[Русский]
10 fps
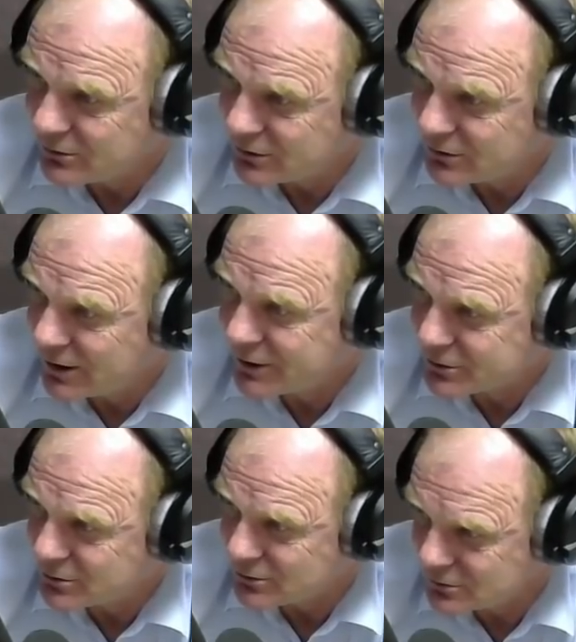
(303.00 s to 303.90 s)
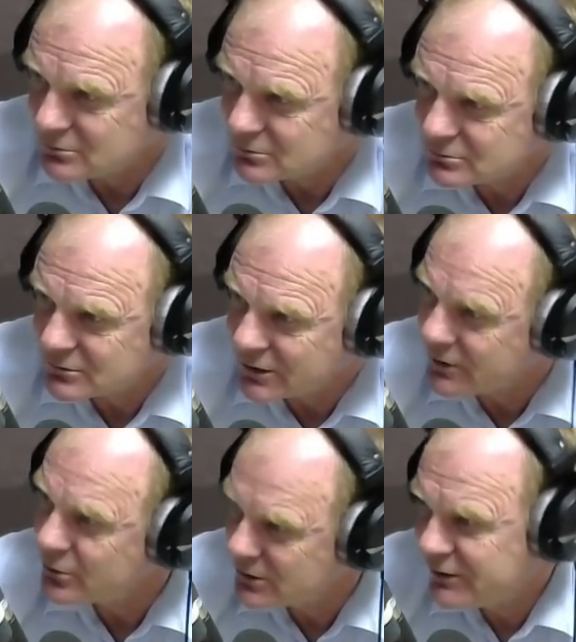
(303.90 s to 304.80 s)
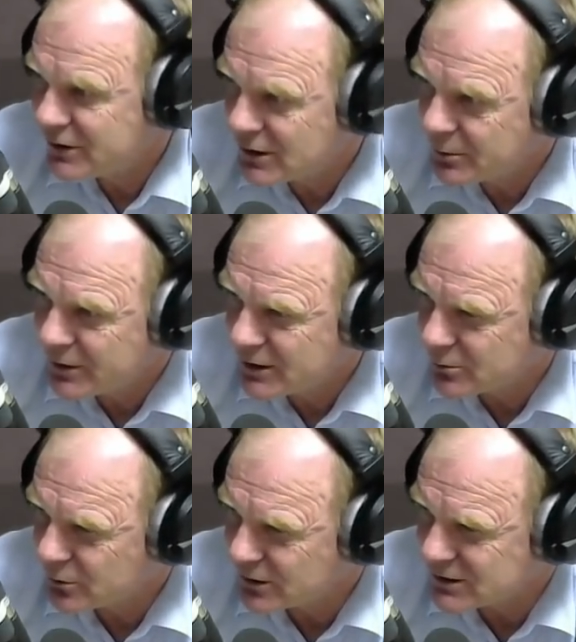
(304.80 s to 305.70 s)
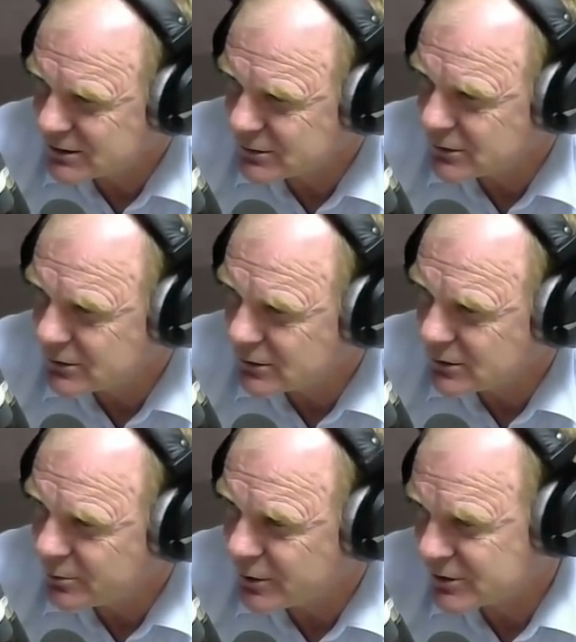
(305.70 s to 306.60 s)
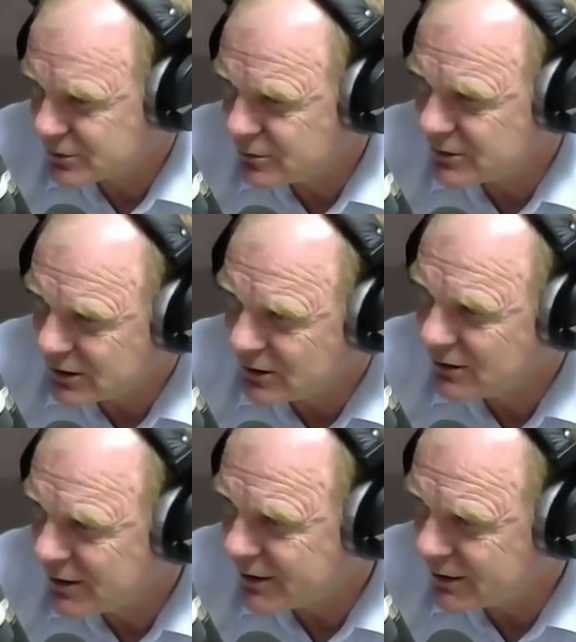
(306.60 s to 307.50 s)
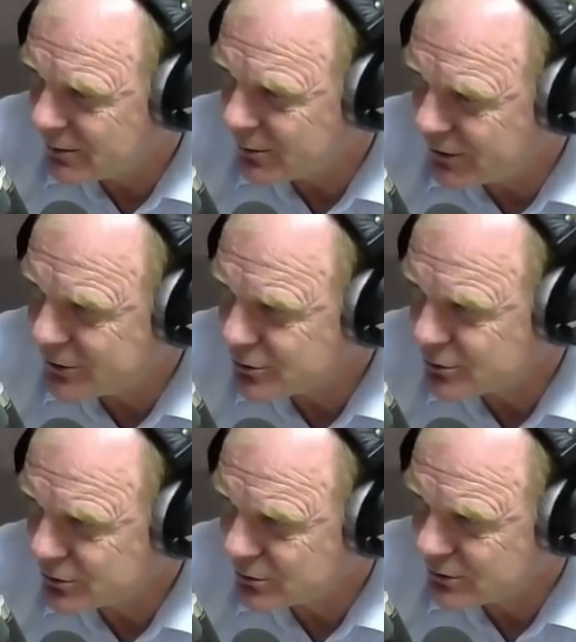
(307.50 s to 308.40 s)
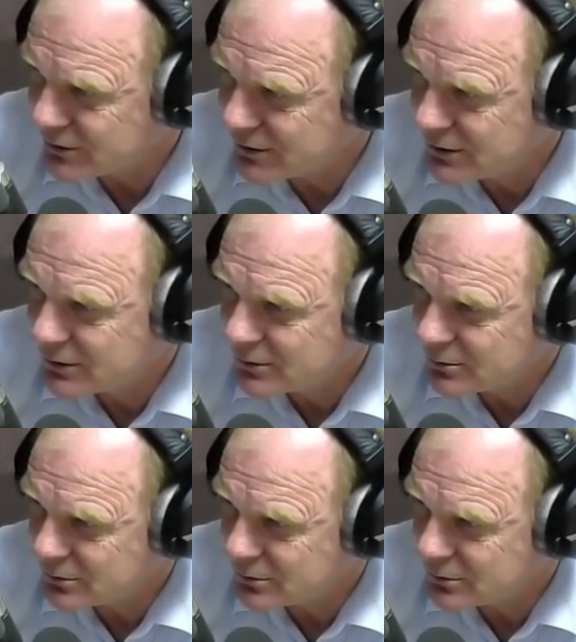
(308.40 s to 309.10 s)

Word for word: бывают так, что, ну, и вот, наверное, поэтому у нас э, происходят и аварии там или еще что-то, да,